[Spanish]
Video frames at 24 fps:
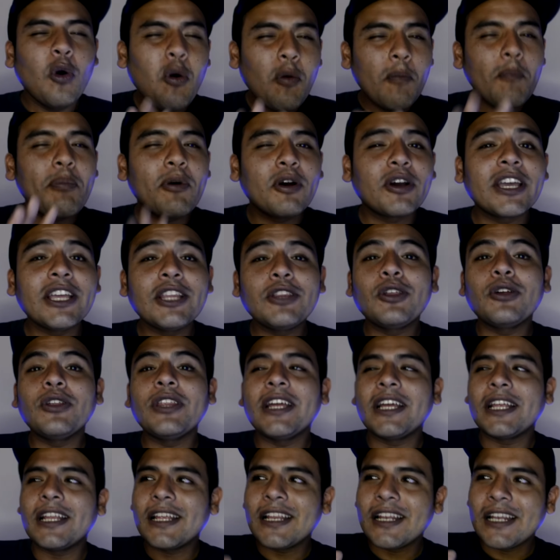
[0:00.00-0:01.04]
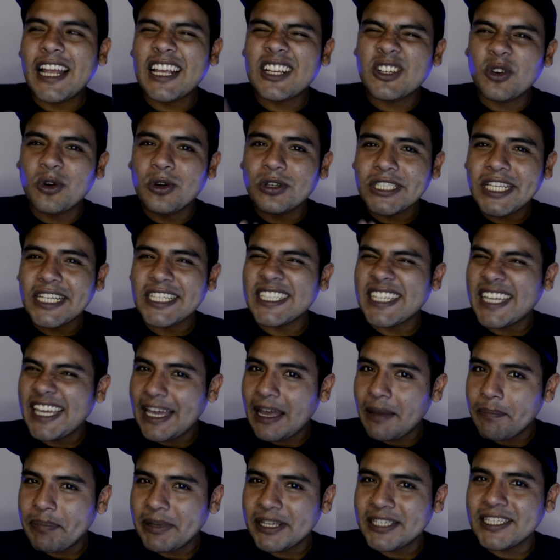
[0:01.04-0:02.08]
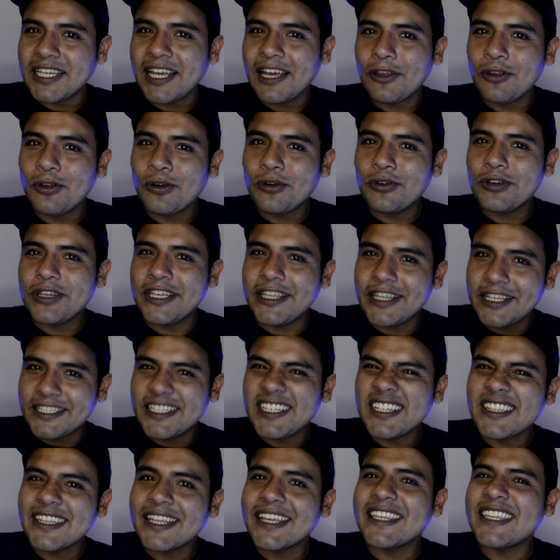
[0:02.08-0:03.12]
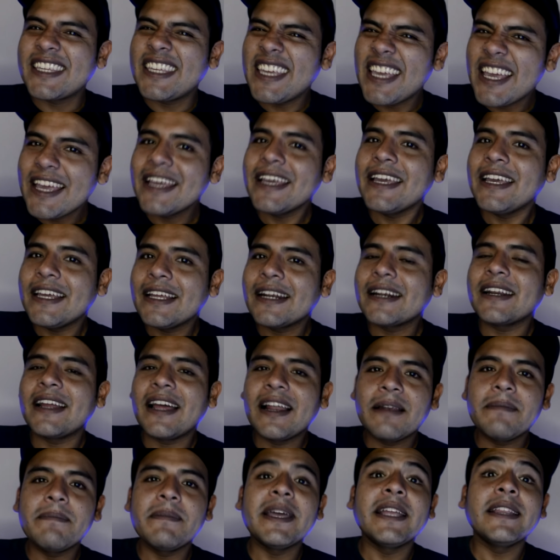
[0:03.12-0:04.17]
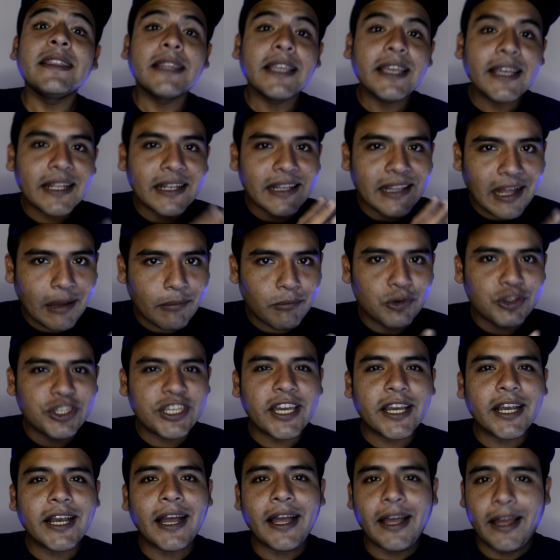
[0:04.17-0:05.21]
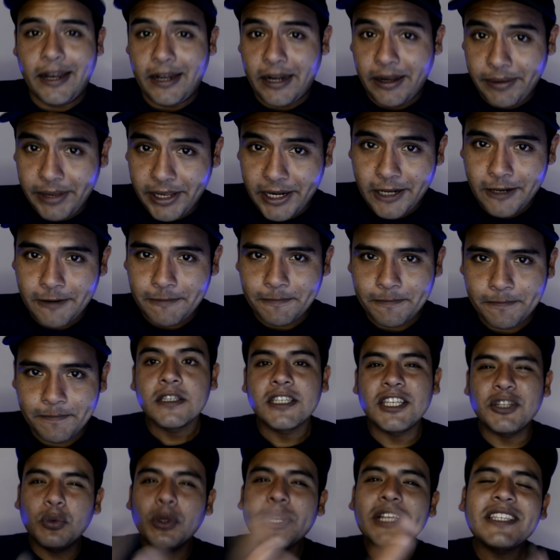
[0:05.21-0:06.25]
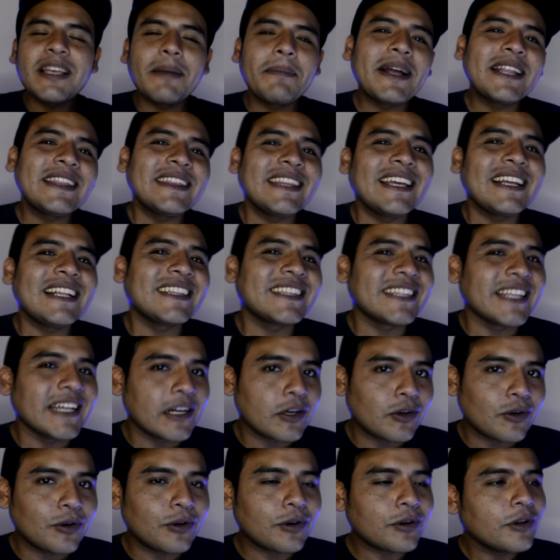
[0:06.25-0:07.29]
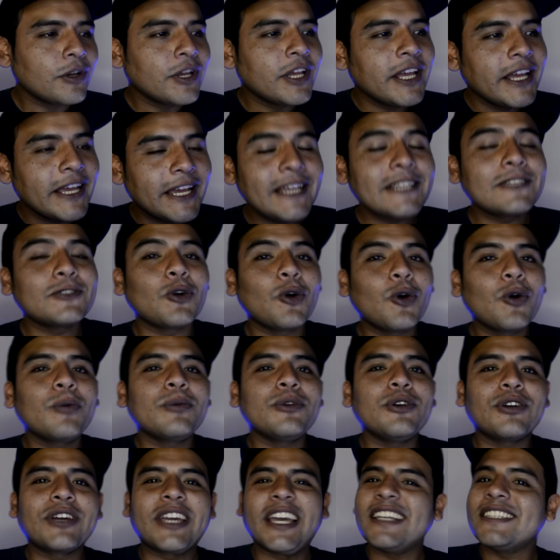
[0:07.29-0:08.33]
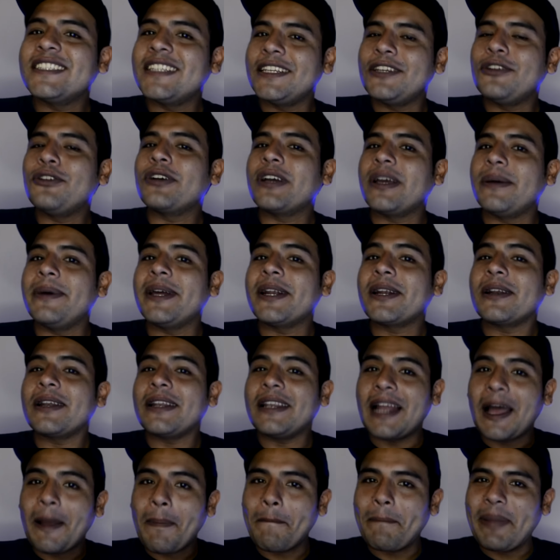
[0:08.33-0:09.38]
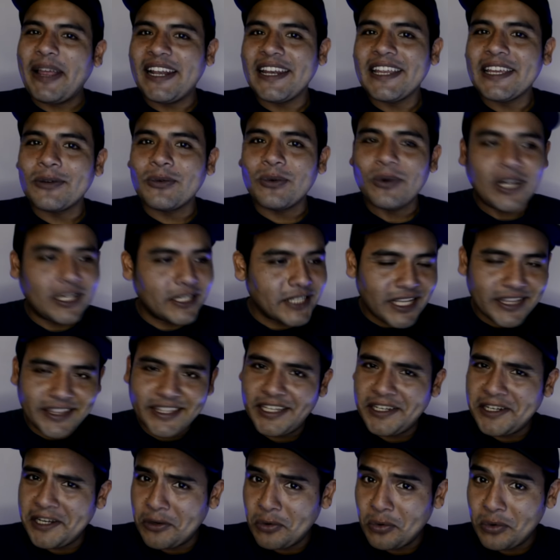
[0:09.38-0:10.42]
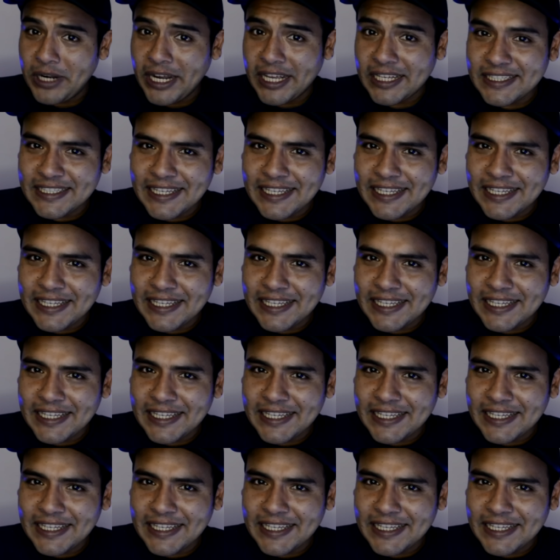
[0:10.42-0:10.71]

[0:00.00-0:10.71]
un poquito de las cosas que ha pasado y decirte quién es realmente la muñeca Anabel. Si tú eres amante del terror, es obvio que has tenido que ver las películas, ya tienen una